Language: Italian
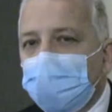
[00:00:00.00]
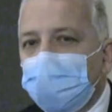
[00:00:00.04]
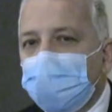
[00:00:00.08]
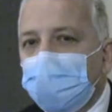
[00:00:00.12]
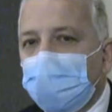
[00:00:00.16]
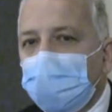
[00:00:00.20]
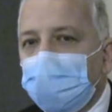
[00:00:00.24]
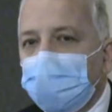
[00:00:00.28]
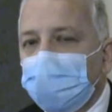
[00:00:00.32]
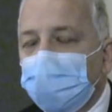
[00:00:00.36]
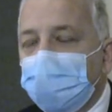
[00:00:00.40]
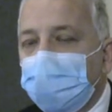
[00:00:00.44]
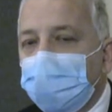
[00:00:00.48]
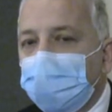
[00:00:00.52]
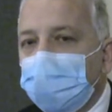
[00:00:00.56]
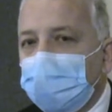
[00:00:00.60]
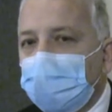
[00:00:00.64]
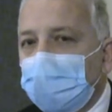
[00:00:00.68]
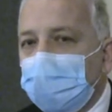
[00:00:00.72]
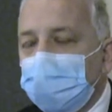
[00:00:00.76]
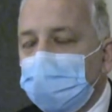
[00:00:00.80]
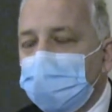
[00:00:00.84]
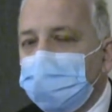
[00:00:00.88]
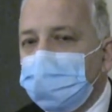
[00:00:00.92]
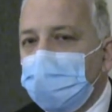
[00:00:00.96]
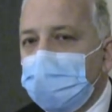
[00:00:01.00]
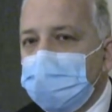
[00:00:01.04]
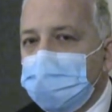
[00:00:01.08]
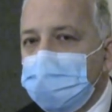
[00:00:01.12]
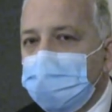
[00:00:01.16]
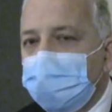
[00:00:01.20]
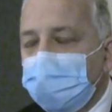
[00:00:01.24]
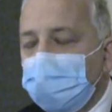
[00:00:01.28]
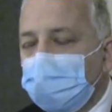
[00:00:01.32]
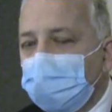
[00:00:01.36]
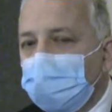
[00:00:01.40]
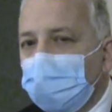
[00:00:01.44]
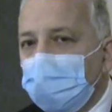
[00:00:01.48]
far vivere gli spezzini e i
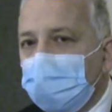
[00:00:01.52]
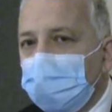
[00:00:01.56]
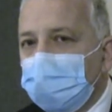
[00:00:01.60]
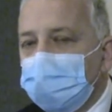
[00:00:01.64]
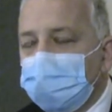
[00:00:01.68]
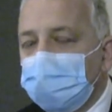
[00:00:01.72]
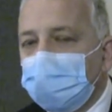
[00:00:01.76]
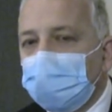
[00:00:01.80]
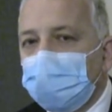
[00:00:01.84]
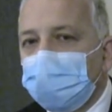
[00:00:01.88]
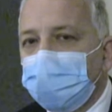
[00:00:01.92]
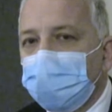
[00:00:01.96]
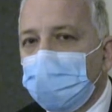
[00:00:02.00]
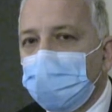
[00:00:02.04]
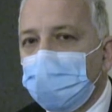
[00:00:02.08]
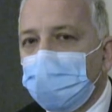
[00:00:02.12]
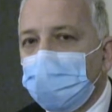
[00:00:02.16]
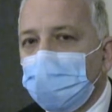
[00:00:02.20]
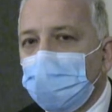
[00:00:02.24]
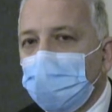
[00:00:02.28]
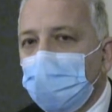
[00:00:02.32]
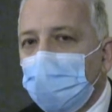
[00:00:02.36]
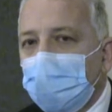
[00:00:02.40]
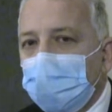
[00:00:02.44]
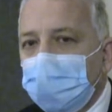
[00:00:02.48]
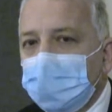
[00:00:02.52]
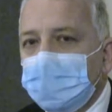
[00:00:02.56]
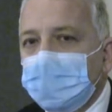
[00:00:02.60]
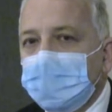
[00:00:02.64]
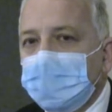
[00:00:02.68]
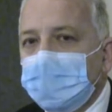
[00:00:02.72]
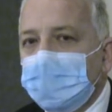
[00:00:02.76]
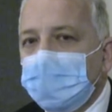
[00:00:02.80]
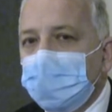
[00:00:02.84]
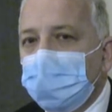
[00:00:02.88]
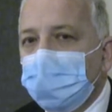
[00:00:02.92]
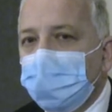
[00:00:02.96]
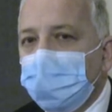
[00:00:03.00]
turisti che vengono qua
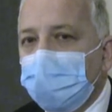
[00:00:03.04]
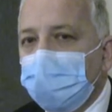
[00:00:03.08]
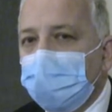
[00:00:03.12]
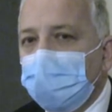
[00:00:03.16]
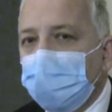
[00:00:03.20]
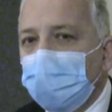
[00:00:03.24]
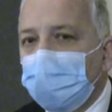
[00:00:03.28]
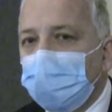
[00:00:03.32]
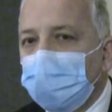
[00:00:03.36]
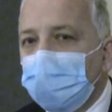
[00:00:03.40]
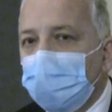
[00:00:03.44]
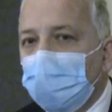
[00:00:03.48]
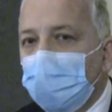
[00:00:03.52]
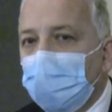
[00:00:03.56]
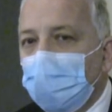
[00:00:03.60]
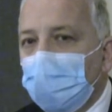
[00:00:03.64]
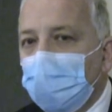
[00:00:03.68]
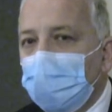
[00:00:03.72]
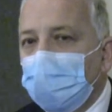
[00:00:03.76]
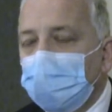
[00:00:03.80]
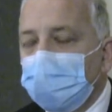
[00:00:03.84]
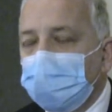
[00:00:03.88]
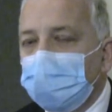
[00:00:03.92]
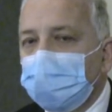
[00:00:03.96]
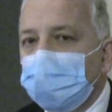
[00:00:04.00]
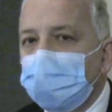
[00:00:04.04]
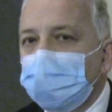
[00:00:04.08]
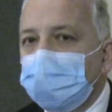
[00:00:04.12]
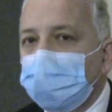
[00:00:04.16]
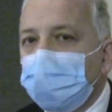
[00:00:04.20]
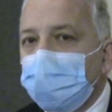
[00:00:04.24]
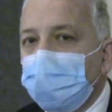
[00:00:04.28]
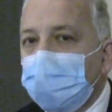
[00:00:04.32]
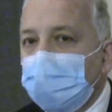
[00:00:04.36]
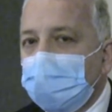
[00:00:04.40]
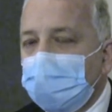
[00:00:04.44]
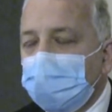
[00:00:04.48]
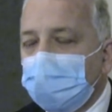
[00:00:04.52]
il periodo oh, di
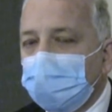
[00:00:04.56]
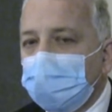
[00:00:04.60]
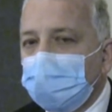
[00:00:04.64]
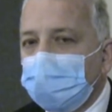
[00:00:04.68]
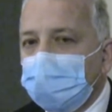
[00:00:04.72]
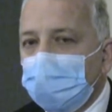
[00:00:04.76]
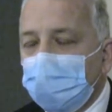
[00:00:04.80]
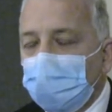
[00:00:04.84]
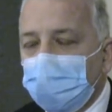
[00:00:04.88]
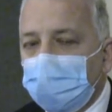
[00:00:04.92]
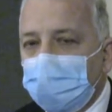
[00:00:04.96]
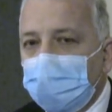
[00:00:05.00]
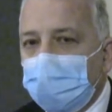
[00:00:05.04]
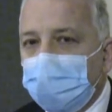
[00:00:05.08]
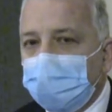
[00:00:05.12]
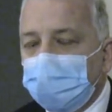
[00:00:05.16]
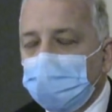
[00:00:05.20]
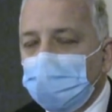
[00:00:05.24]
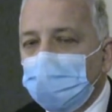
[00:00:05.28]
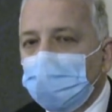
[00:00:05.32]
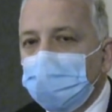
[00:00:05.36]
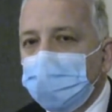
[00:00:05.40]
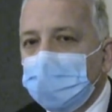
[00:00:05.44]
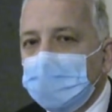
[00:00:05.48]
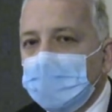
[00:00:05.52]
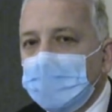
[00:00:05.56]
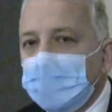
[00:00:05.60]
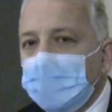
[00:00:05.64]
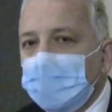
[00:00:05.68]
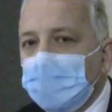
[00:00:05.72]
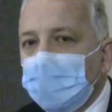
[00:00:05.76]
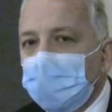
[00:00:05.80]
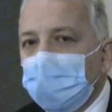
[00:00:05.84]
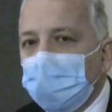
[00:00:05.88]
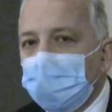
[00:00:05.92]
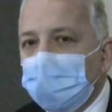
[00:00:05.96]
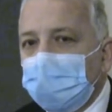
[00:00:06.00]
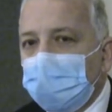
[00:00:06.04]
Milano di Leonardo.
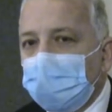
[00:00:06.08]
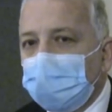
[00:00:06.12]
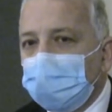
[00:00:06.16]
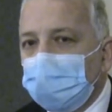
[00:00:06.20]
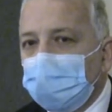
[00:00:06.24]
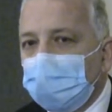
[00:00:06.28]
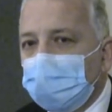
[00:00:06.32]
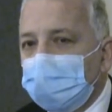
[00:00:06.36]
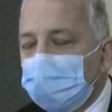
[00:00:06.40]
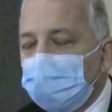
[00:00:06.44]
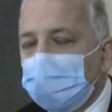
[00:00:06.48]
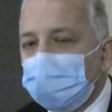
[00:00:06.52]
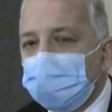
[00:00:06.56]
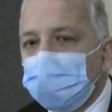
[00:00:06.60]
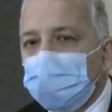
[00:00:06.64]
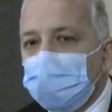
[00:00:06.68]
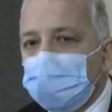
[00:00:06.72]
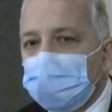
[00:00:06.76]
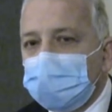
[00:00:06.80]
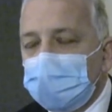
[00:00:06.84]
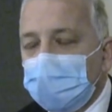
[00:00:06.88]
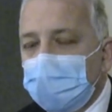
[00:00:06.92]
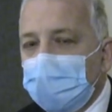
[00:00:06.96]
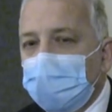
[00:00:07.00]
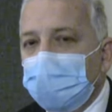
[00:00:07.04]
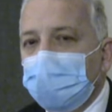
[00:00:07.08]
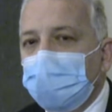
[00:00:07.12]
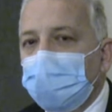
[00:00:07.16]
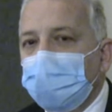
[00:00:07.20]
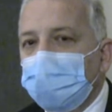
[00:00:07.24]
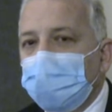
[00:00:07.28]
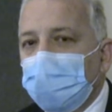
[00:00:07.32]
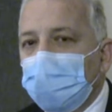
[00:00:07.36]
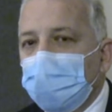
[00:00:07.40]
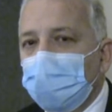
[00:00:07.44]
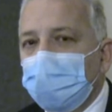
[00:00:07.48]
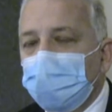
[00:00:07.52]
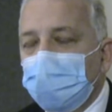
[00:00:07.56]
Leonardo che dalla Toscana va in
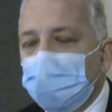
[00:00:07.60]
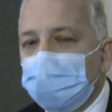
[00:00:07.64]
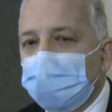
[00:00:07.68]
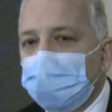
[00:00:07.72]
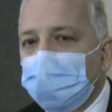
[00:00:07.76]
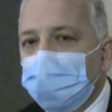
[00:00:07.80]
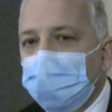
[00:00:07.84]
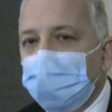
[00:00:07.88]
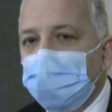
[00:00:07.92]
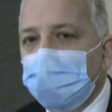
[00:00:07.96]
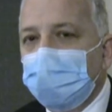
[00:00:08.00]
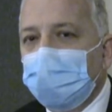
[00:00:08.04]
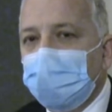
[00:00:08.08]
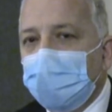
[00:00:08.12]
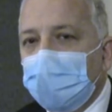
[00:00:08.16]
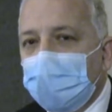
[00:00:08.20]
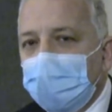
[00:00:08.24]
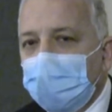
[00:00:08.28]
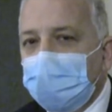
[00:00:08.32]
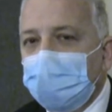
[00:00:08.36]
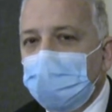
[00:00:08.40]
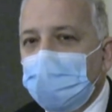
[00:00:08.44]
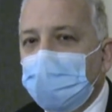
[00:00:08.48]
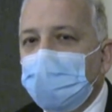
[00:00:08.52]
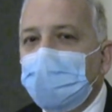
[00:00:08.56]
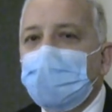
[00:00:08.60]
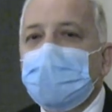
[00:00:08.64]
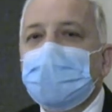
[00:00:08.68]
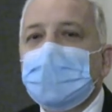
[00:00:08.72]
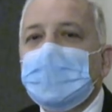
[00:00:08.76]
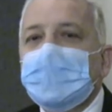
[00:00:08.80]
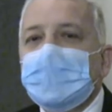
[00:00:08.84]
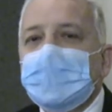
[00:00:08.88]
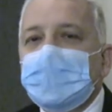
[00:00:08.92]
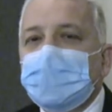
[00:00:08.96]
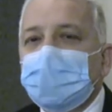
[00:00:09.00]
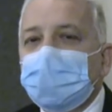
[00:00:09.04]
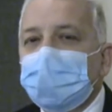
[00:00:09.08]
Lombardia a
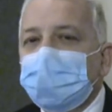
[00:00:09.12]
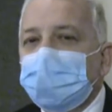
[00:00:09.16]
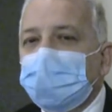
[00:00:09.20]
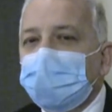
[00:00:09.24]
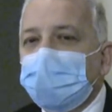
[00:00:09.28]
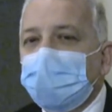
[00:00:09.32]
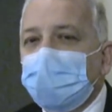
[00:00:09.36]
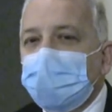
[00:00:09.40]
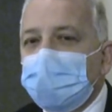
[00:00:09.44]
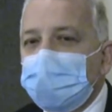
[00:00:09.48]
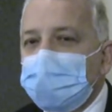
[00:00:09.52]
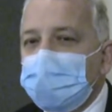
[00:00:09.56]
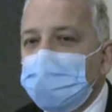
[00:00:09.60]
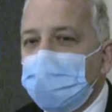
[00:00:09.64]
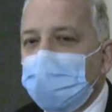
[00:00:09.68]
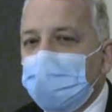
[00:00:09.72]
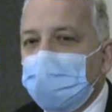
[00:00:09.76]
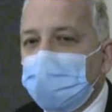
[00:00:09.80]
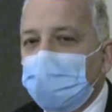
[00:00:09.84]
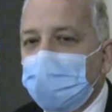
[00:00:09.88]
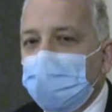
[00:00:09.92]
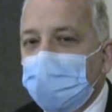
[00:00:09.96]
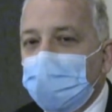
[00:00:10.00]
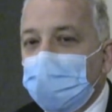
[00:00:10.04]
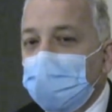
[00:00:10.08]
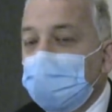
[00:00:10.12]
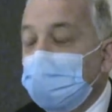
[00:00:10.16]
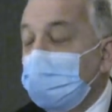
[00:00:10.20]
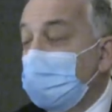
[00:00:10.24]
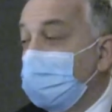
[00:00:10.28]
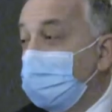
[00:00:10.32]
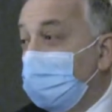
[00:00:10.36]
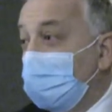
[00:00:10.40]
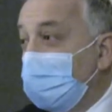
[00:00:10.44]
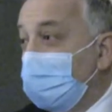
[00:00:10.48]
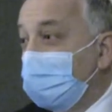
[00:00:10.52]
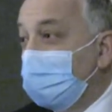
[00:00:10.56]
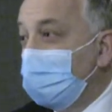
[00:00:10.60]
eh, realizzare
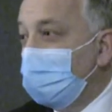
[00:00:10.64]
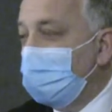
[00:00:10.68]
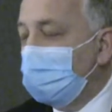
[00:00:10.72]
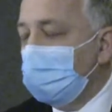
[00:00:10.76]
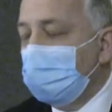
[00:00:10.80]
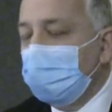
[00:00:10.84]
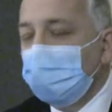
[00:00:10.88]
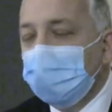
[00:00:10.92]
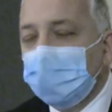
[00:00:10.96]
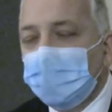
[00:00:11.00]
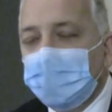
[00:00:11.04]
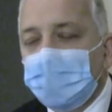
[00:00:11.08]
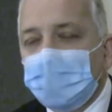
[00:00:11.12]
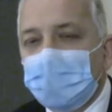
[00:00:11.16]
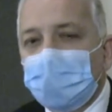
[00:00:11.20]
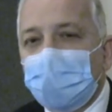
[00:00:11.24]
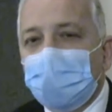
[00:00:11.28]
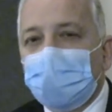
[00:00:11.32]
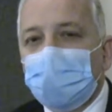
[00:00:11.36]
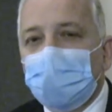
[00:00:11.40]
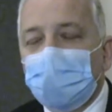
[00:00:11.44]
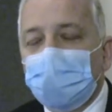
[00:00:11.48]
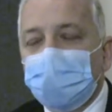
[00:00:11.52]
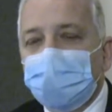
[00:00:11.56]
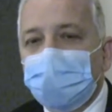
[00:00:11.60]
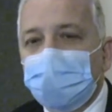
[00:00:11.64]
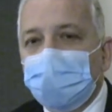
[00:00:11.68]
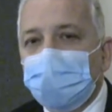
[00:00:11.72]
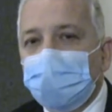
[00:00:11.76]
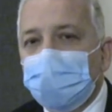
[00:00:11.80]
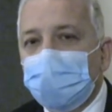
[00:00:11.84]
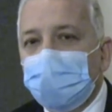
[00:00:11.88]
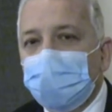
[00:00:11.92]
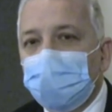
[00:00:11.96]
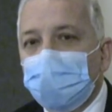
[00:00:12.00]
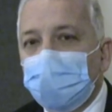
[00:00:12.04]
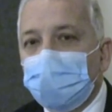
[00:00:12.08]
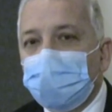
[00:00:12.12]
capolavori che con eh,
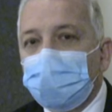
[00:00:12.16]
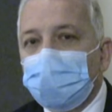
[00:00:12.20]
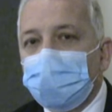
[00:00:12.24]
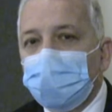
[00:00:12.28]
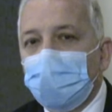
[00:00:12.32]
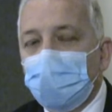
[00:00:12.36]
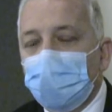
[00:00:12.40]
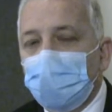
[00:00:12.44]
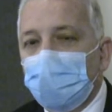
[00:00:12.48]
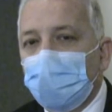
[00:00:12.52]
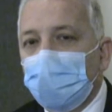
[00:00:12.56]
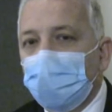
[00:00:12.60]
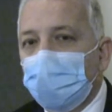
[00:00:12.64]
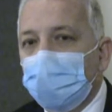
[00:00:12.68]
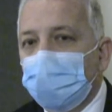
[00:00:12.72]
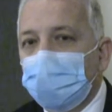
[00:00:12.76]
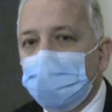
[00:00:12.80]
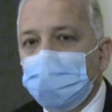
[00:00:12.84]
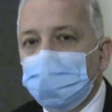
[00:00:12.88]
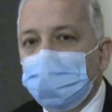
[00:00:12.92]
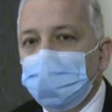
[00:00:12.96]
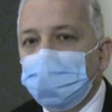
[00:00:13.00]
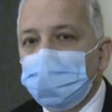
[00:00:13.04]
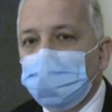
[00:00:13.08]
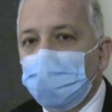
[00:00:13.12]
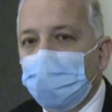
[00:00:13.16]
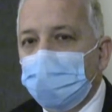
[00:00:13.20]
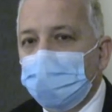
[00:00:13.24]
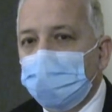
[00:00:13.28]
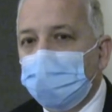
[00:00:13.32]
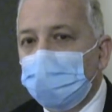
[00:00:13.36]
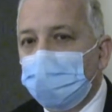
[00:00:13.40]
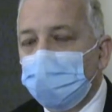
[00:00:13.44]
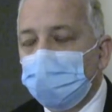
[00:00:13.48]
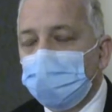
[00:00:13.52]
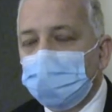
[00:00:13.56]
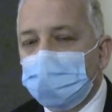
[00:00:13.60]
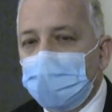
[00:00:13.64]
suo, i suoi
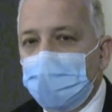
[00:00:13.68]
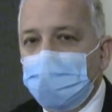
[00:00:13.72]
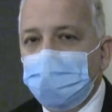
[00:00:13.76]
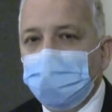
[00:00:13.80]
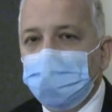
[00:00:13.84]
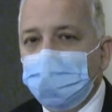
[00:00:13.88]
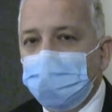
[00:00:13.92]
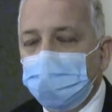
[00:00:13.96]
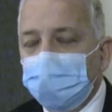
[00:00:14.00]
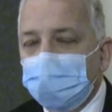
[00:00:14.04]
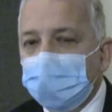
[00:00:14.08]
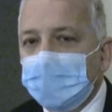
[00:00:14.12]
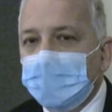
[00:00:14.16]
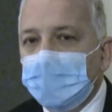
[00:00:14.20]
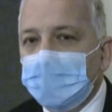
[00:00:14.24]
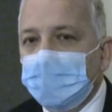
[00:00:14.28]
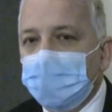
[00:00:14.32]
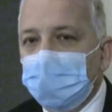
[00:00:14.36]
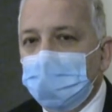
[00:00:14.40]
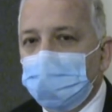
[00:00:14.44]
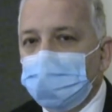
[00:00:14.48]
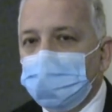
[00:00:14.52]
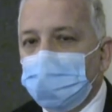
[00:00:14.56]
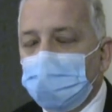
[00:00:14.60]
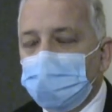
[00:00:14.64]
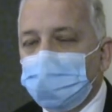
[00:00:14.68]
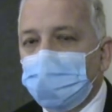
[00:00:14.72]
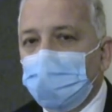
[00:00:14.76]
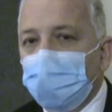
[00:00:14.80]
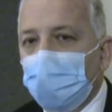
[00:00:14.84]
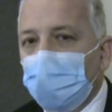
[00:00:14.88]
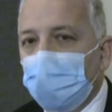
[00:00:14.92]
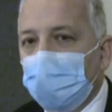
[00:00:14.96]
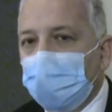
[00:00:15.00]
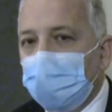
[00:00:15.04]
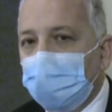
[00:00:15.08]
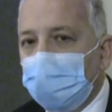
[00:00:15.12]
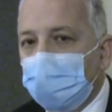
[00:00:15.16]
aiutanti, la sua
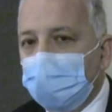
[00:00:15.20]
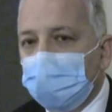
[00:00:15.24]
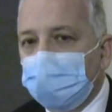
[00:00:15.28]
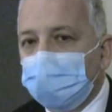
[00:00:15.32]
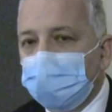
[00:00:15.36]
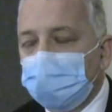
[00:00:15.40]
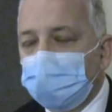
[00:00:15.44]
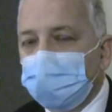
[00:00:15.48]
scuola, i